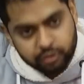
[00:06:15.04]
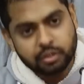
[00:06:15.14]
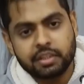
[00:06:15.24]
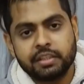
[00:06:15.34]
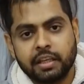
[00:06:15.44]
शेक
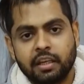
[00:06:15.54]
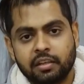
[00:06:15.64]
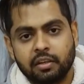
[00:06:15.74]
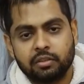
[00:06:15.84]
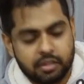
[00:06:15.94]
तो अच्छे से ही
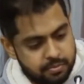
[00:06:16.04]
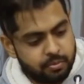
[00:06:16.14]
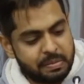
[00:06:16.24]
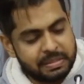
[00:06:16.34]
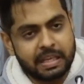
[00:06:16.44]
करना होता है
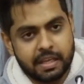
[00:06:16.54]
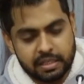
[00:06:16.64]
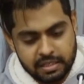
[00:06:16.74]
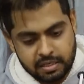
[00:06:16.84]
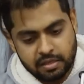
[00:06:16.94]
सबको पता ही
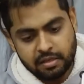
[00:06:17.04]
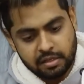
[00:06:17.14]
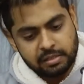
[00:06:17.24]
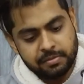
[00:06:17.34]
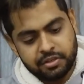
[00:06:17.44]
है
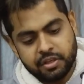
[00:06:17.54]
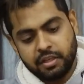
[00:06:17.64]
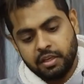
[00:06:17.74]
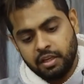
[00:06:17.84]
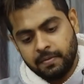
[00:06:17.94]
हमने
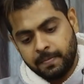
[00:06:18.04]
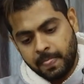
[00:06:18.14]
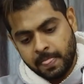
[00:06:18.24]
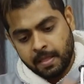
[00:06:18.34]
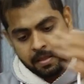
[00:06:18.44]
शेक किया
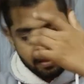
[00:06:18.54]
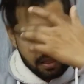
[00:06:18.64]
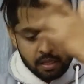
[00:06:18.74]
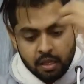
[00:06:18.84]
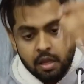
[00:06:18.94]

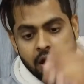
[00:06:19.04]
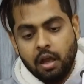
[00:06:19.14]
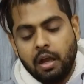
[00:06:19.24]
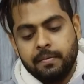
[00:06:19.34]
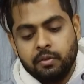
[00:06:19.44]

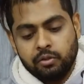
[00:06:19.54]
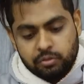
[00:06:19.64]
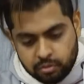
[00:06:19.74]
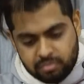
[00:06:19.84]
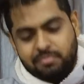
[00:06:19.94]
अब
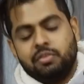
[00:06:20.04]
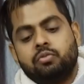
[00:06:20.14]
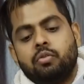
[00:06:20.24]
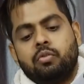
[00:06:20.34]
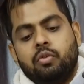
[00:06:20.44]
दोस्तों
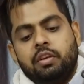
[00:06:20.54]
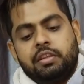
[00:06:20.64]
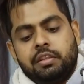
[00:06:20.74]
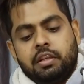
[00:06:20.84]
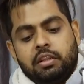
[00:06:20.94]
इसको खोल
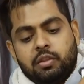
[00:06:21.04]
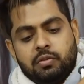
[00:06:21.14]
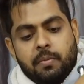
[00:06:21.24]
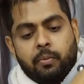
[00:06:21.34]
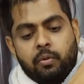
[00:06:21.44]
के दिखाता
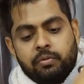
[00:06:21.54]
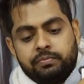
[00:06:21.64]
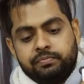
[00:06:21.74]
हूँ आपको